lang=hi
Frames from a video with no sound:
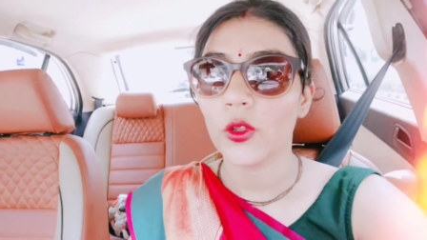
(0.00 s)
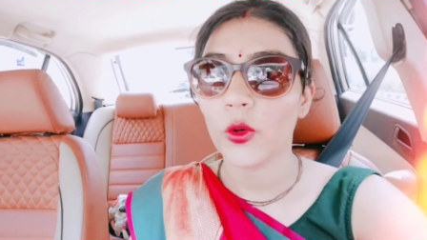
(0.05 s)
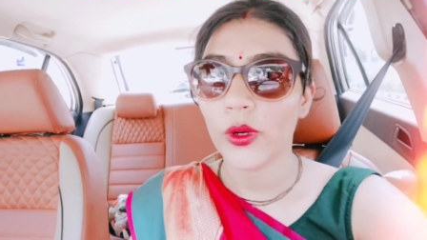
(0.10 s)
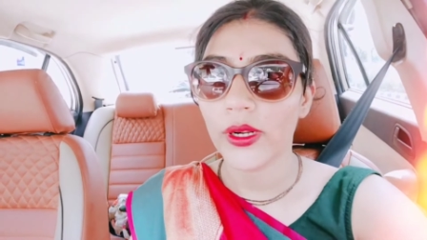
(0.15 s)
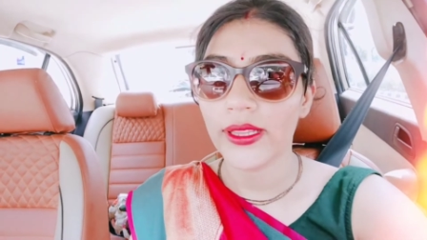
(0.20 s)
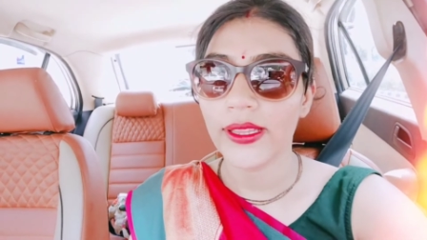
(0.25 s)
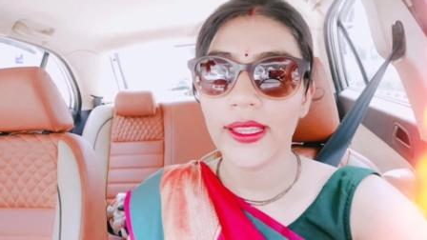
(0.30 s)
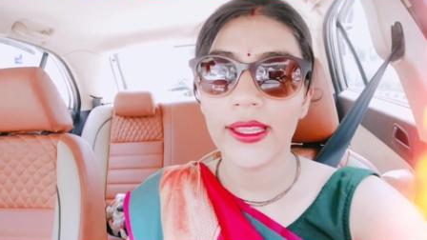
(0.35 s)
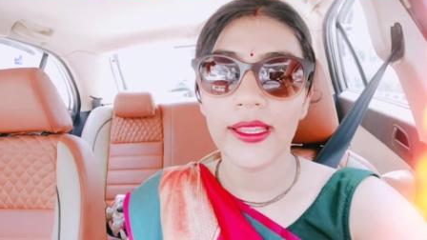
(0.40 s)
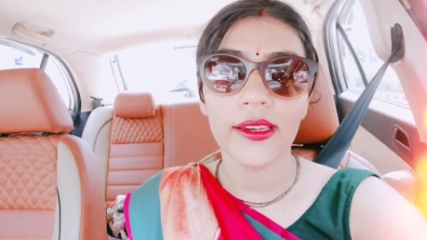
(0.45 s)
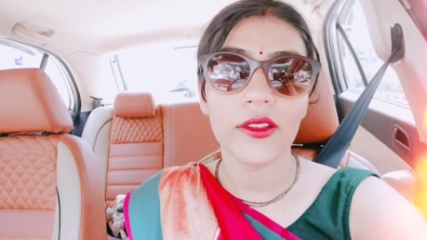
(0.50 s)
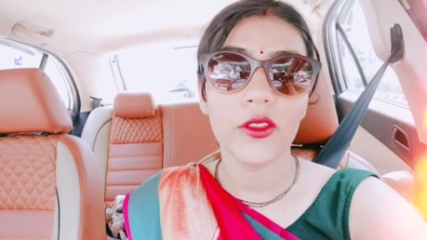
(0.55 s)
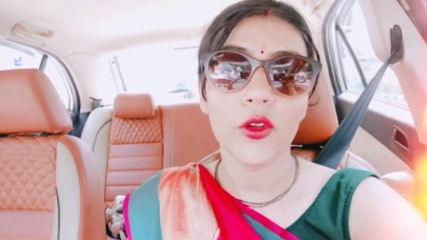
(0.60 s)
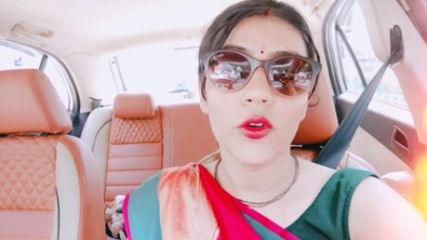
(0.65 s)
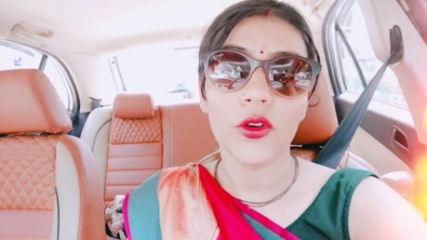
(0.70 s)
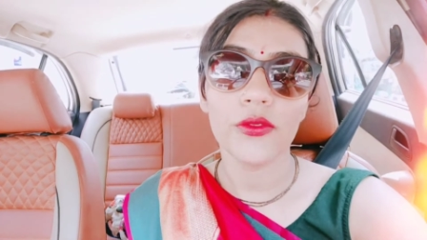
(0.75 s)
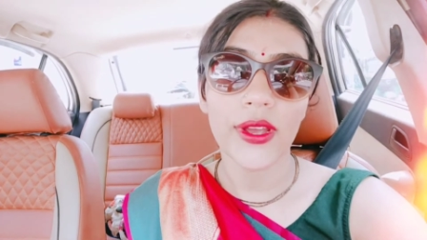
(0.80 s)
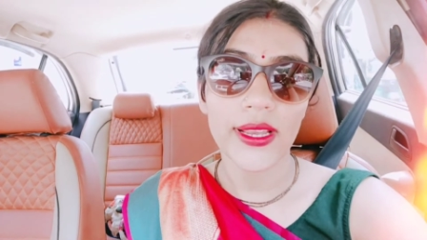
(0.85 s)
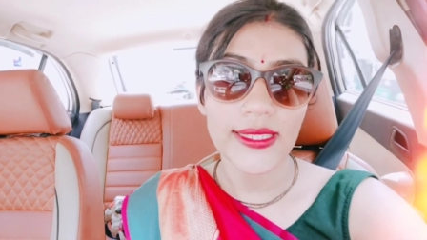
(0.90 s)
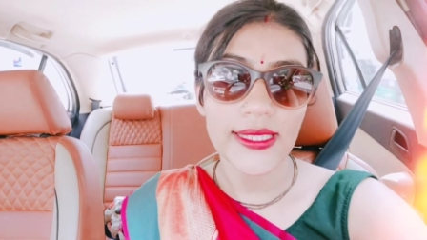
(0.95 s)
थोड़ी देर
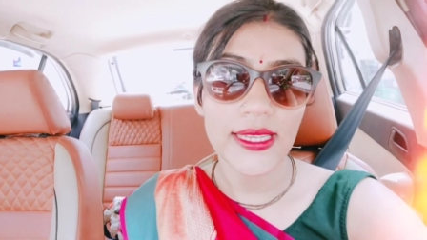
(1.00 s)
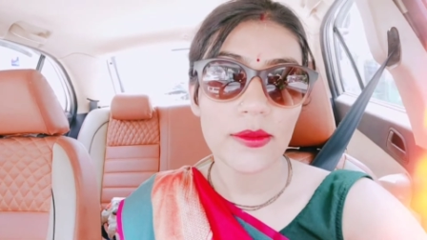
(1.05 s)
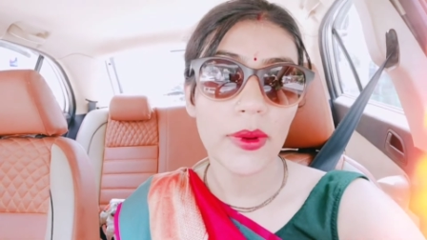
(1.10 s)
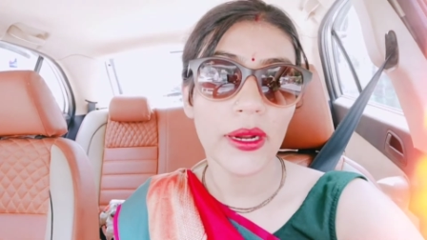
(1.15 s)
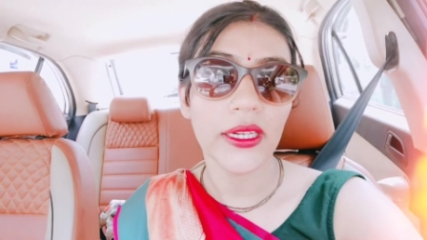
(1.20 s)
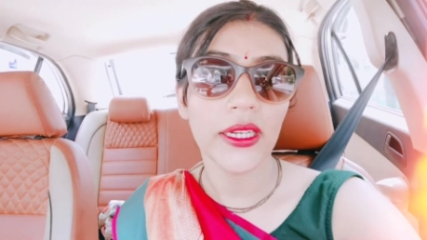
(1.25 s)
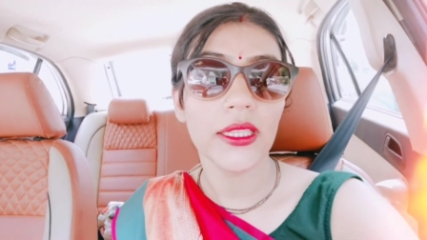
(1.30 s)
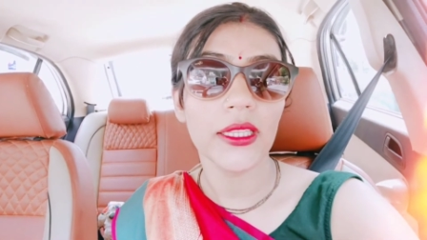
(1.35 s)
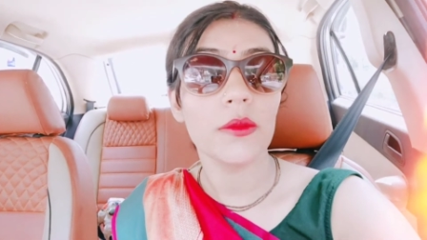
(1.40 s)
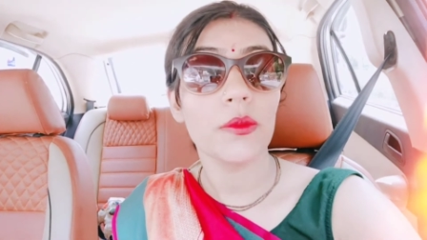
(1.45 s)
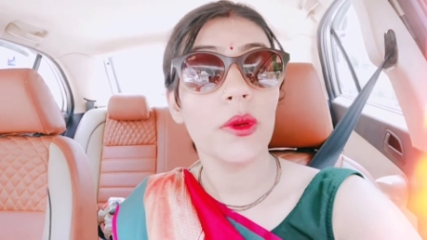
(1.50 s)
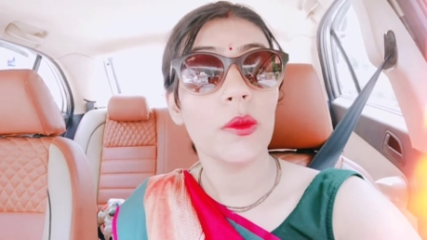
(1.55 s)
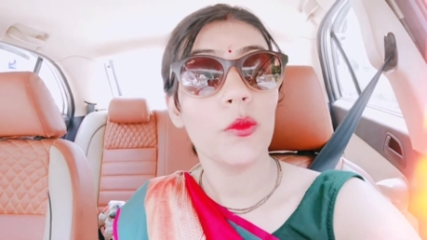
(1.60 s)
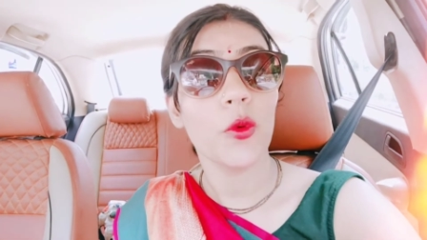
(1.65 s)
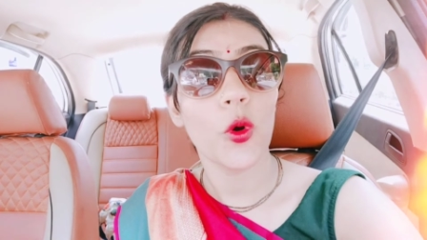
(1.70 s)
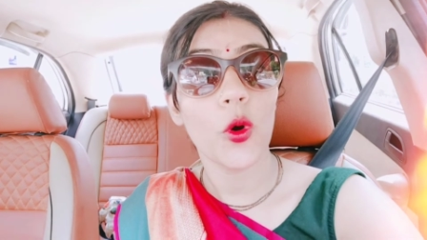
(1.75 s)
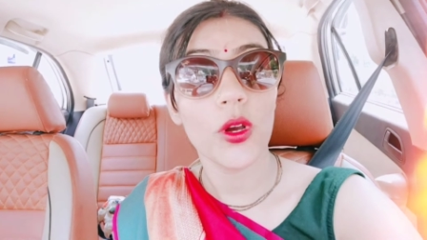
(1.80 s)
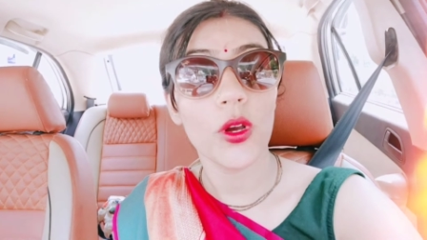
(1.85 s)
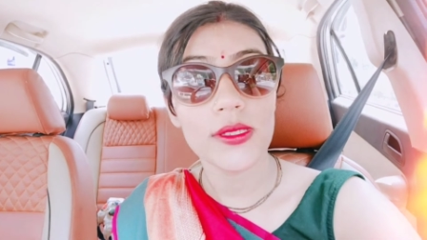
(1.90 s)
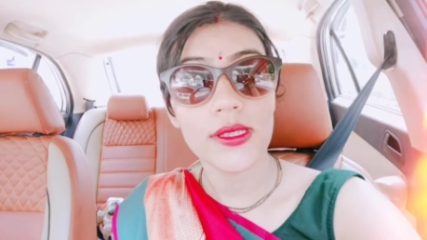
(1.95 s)
तो वैसे ही बैठी थी पर
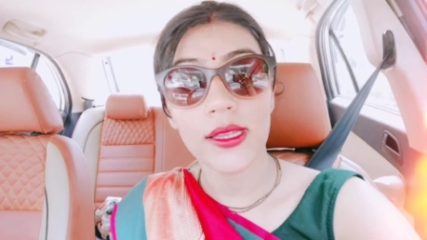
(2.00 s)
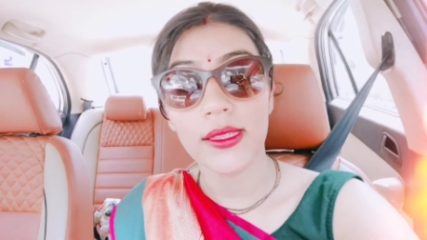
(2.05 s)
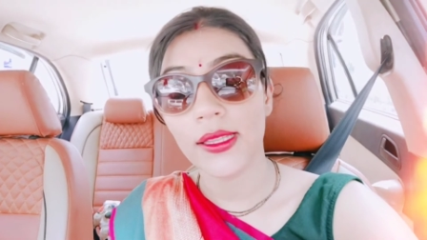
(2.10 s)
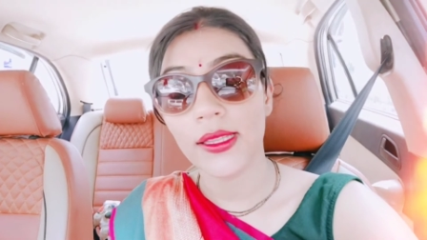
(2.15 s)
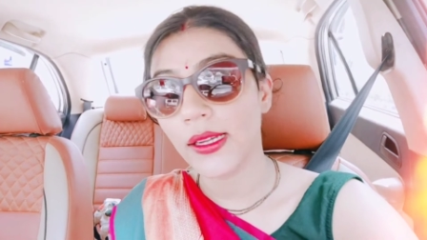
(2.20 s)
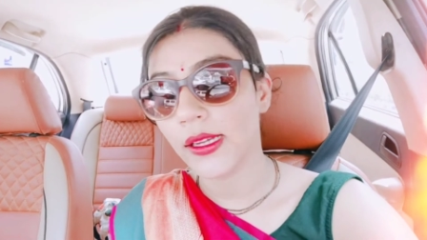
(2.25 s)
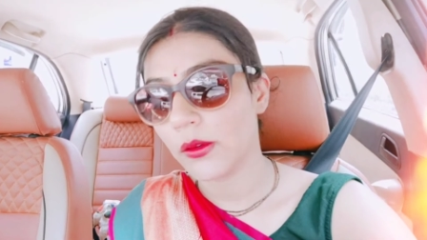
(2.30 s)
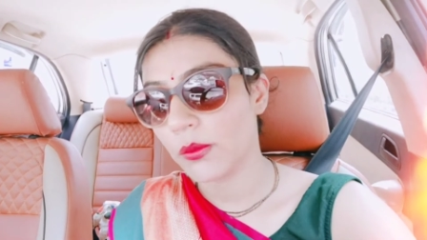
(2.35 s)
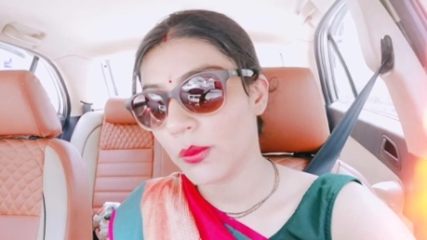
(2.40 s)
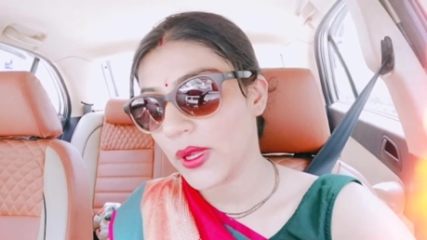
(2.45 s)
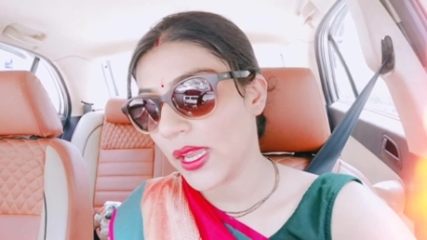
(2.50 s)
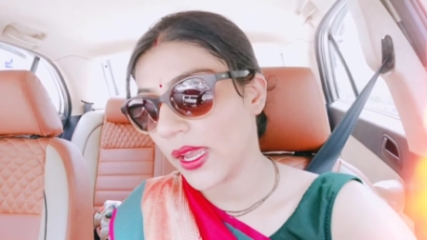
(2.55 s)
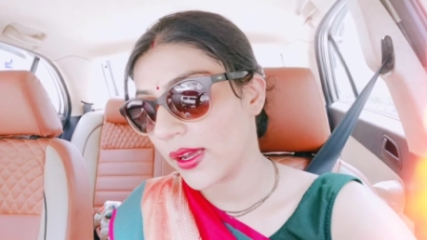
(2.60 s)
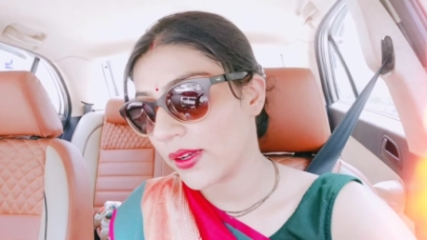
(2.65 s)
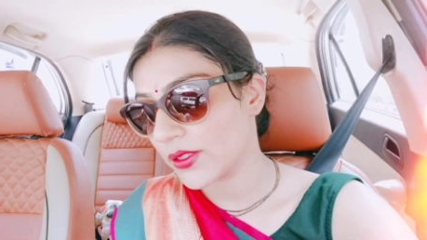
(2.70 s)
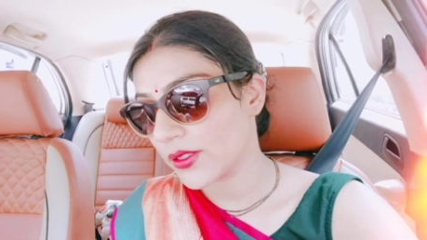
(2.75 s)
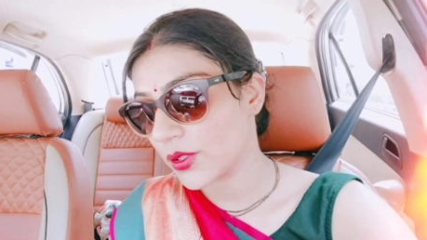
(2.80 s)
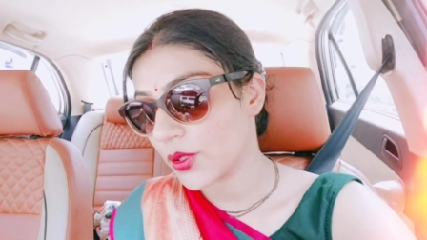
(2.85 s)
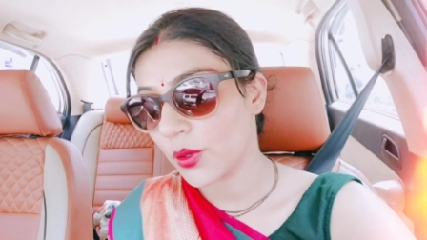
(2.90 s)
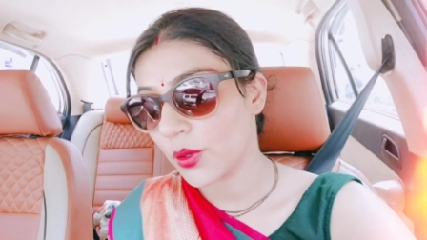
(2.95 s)
बहुत ज़्यादा गर्मी
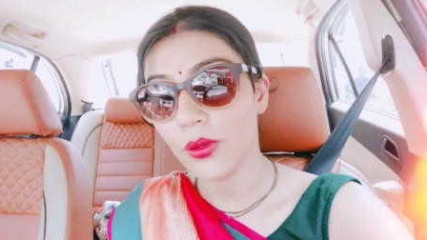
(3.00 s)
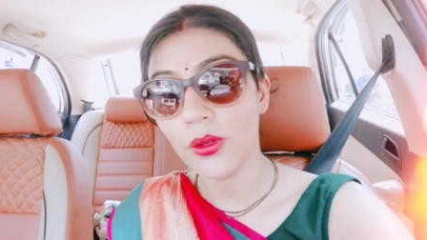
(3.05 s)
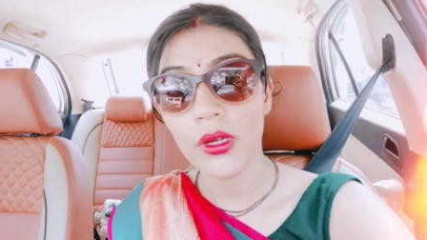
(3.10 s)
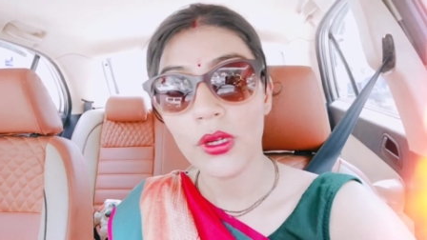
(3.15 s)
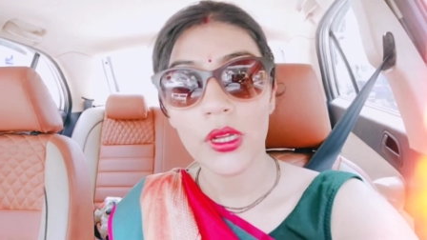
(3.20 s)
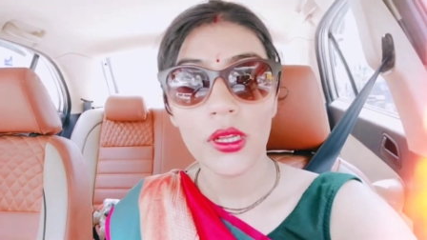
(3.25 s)
है आज तो